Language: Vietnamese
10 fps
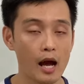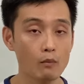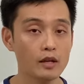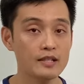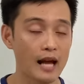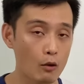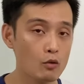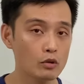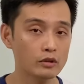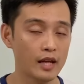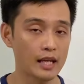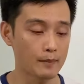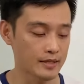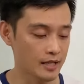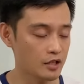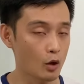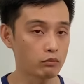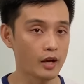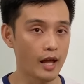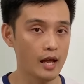ống kính 6 thì mình sẽ sử
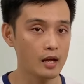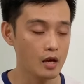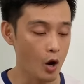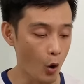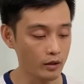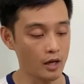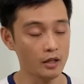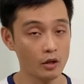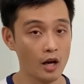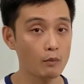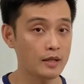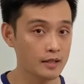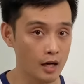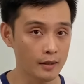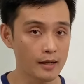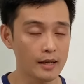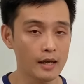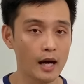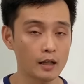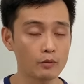dụng để hỗ trợ cho cái ống kính trên
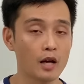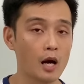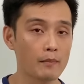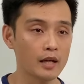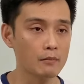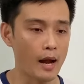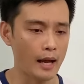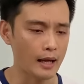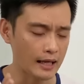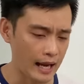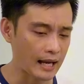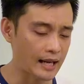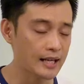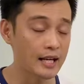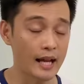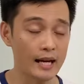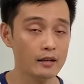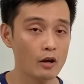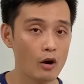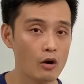à, trong trường hợp mà các bạn à, cần lấy hình ảnh
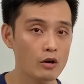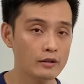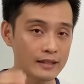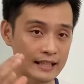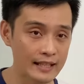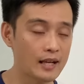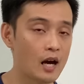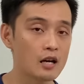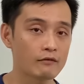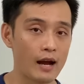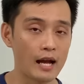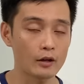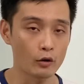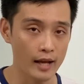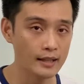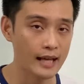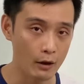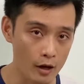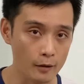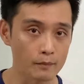nó chi tiết hơn và độ nét cao
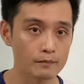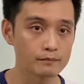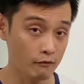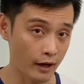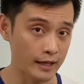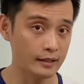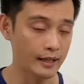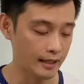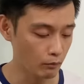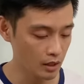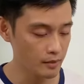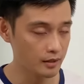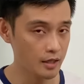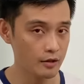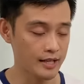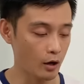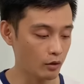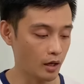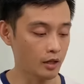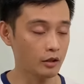hơn vậy thì cái ống kính bên dưới nó sẽ hỗ
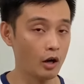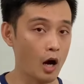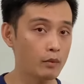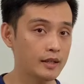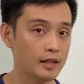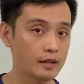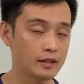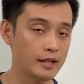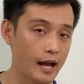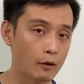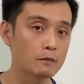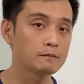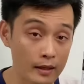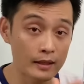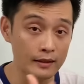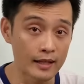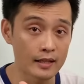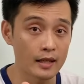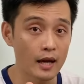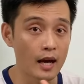trợ cho cái ống kính trên như thế nào
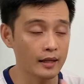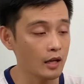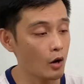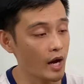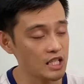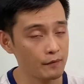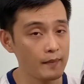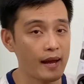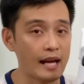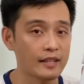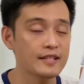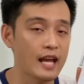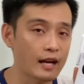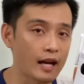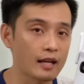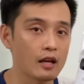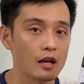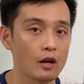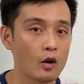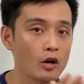thì à, cái con Exhibit H9C này
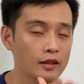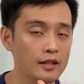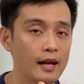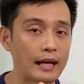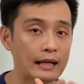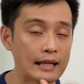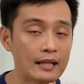nó có cái tính năng liên